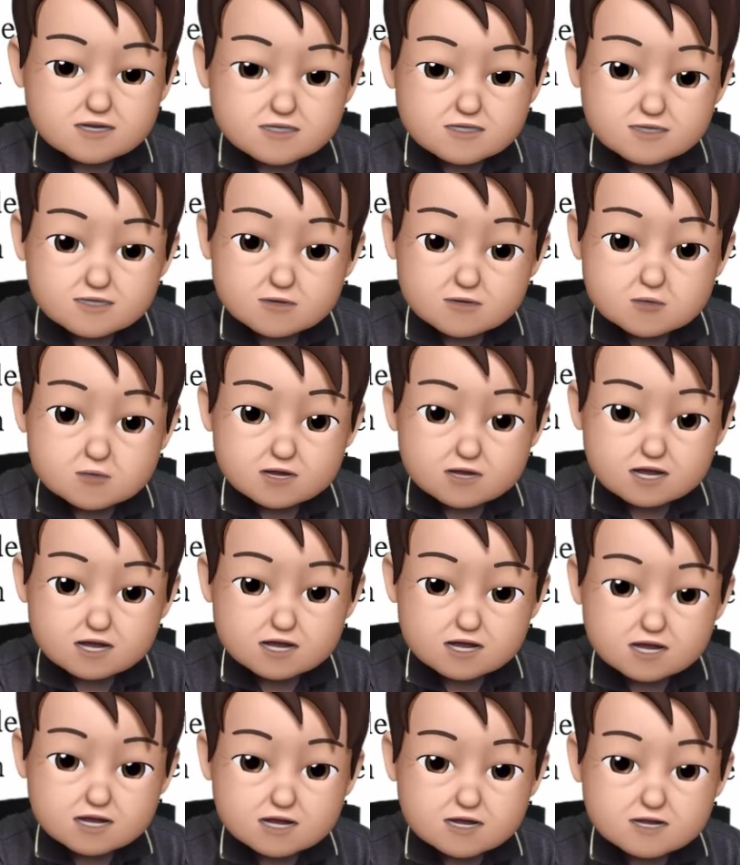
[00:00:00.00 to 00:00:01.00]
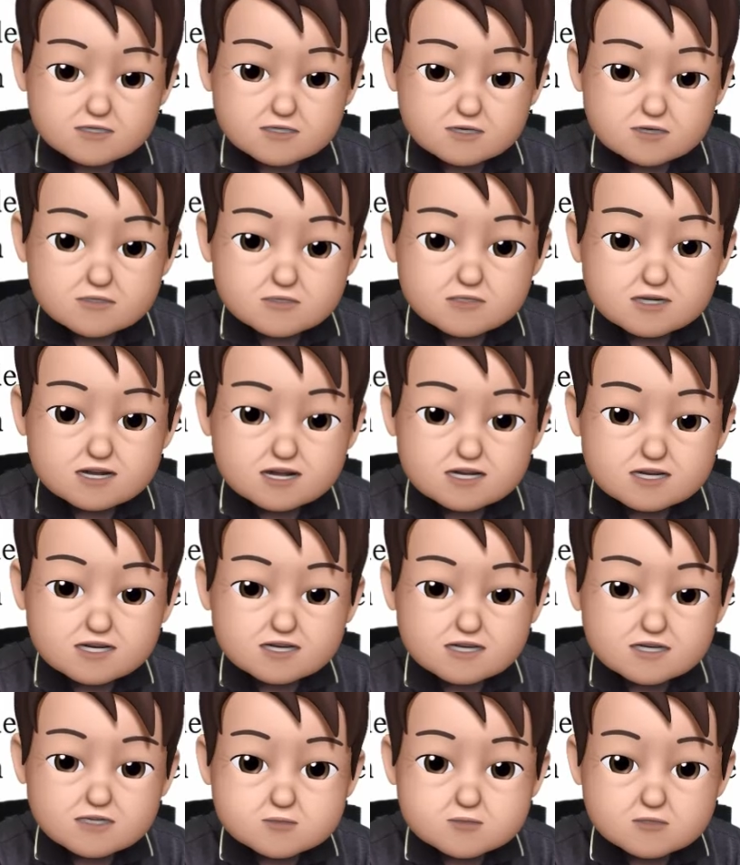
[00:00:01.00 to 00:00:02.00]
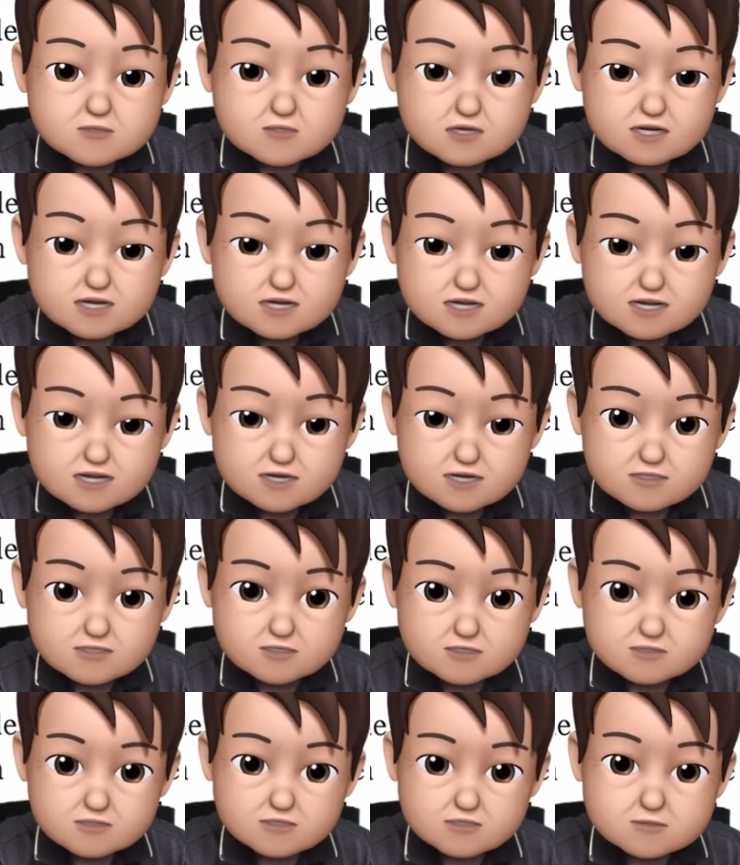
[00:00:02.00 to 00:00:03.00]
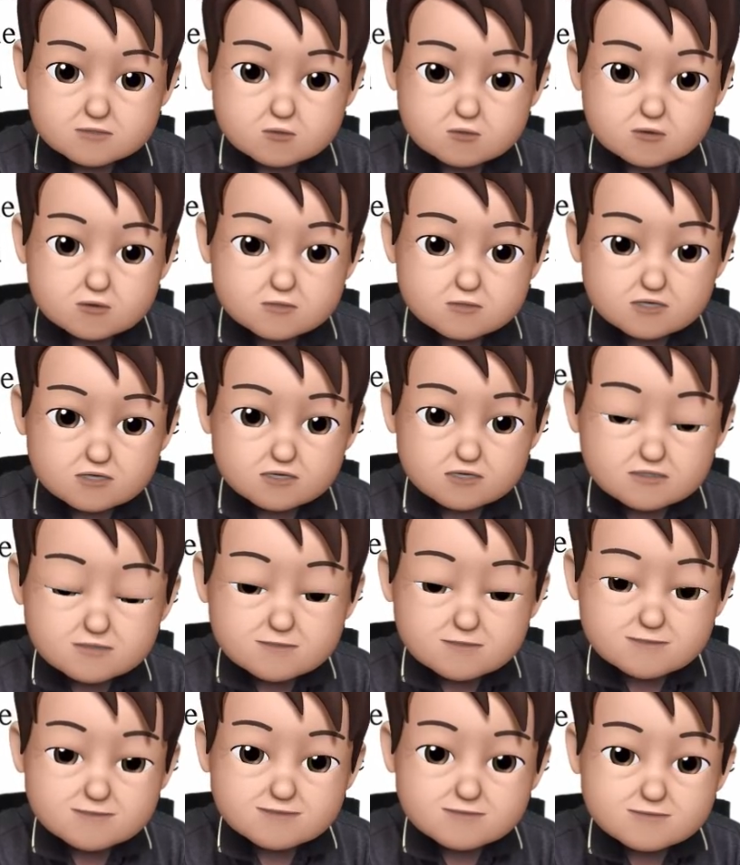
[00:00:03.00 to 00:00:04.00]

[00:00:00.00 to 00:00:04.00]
그래서 나오는 게 너 자신을 분리시키는 것. 뭐로부터?